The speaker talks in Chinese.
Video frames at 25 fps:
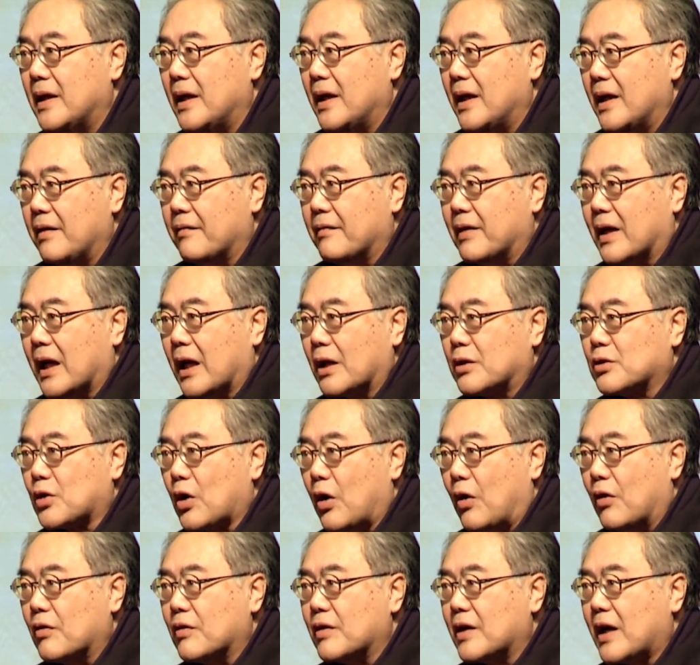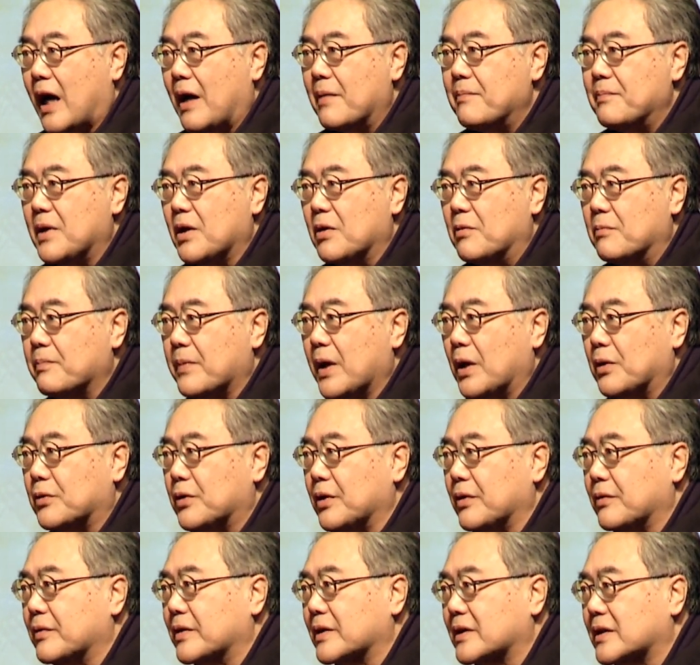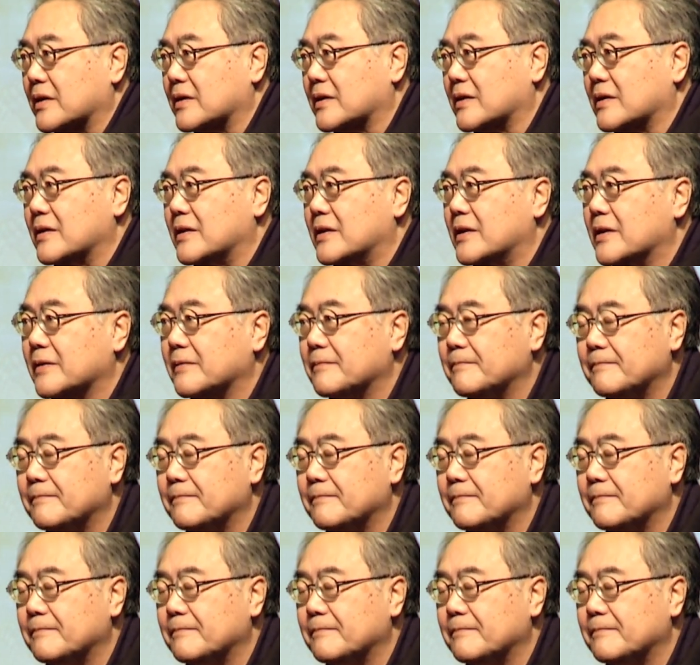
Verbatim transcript: 因为他从来没有面对过这事情。